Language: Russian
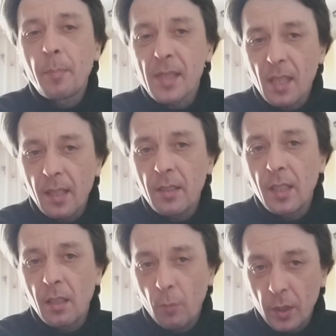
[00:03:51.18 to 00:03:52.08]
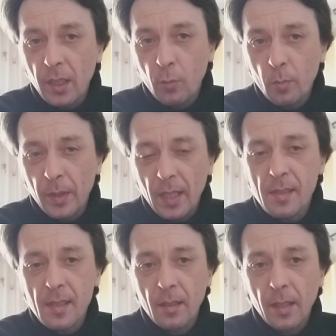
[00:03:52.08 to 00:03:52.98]
построение вот этой вот моей
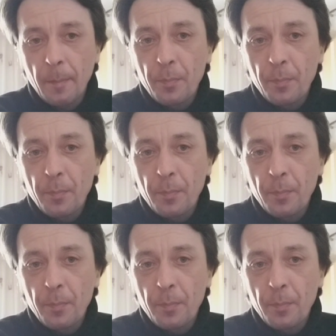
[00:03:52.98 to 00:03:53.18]
сцены.